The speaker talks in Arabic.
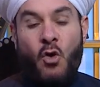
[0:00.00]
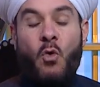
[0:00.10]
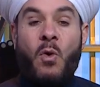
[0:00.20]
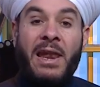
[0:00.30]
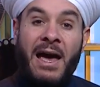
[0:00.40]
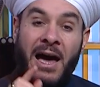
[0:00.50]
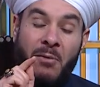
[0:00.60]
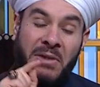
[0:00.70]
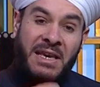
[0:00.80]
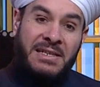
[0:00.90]
ولها
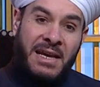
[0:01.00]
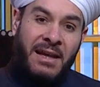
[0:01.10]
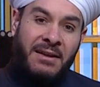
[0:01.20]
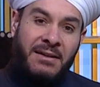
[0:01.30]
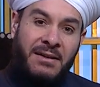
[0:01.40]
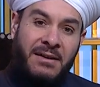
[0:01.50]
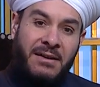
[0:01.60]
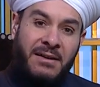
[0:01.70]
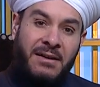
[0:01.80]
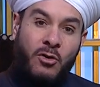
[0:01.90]
ميزه
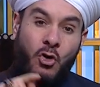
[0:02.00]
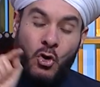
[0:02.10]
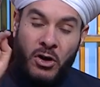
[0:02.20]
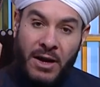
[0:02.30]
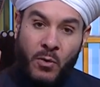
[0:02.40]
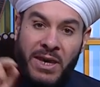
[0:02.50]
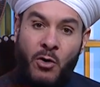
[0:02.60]
اخرويه